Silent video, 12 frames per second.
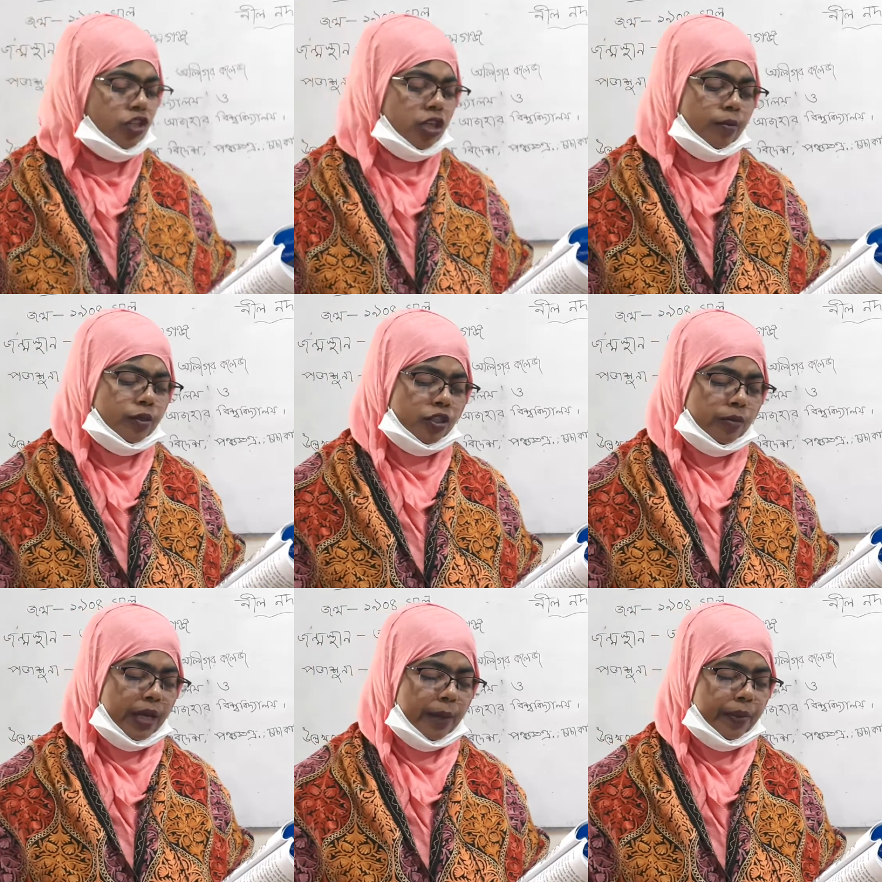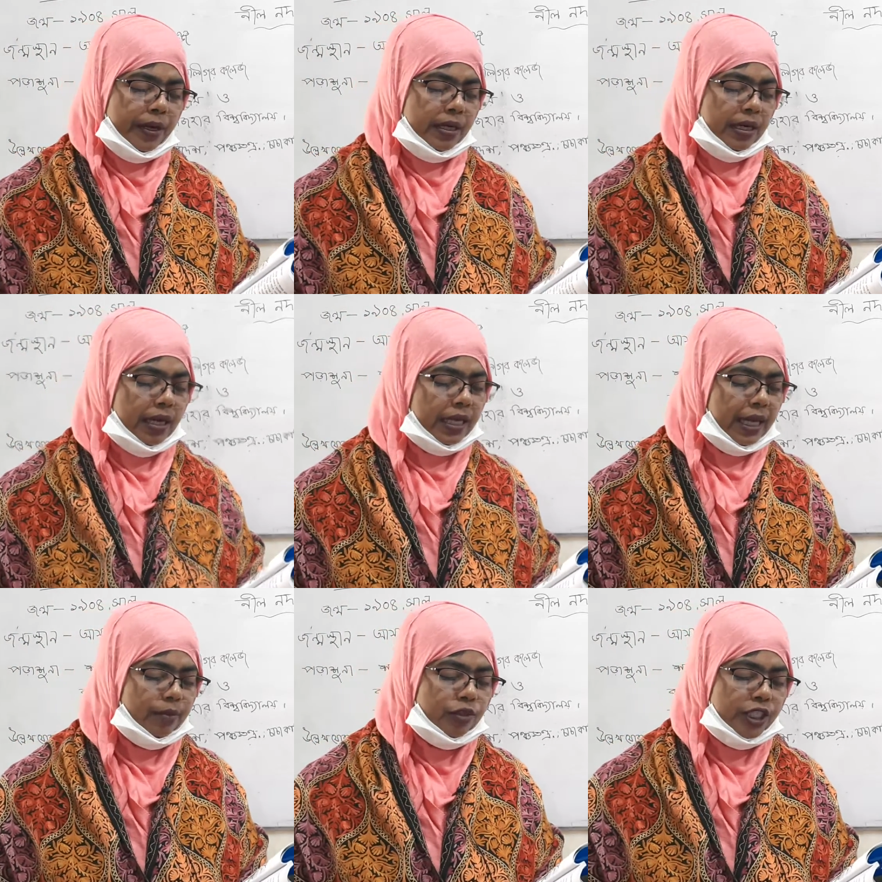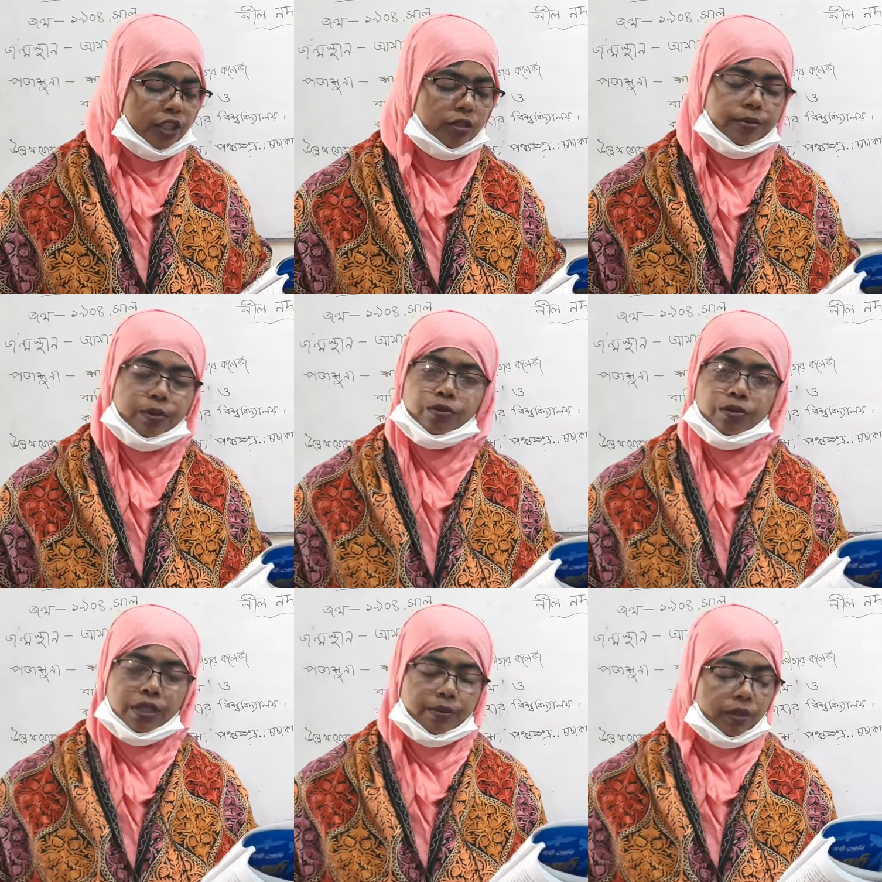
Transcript: সমস্ত ব্যাপারটা কেমন যেন ভুতুরে